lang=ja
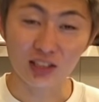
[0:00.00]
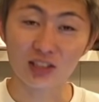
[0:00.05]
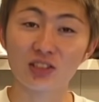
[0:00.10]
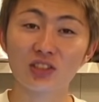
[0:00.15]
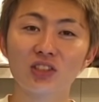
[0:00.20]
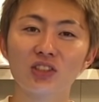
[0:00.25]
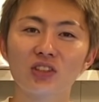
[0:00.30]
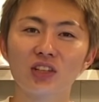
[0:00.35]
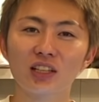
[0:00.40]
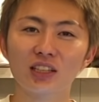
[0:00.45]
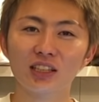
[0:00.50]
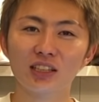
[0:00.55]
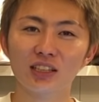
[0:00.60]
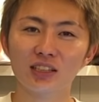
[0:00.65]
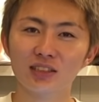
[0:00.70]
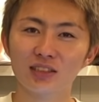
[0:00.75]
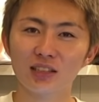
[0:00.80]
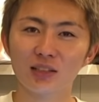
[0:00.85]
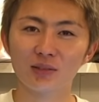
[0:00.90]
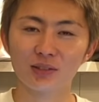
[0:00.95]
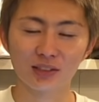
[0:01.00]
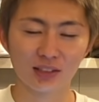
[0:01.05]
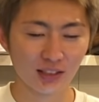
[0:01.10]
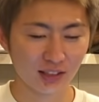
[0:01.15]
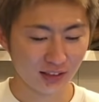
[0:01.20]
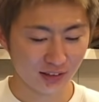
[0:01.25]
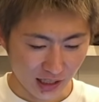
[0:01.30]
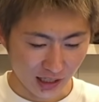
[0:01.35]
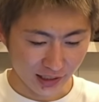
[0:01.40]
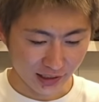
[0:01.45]
好きの方です
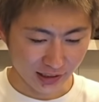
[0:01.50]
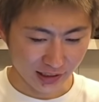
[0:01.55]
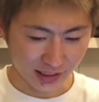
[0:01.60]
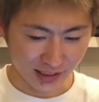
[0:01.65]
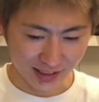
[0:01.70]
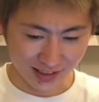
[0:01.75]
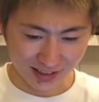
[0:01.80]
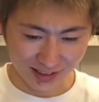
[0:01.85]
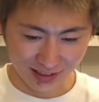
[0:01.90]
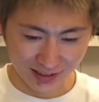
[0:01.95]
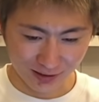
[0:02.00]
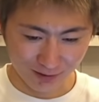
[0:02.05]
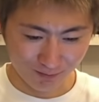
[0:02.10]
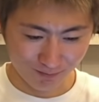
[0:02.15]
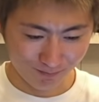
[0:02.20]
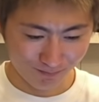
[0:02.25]
ありがとうございます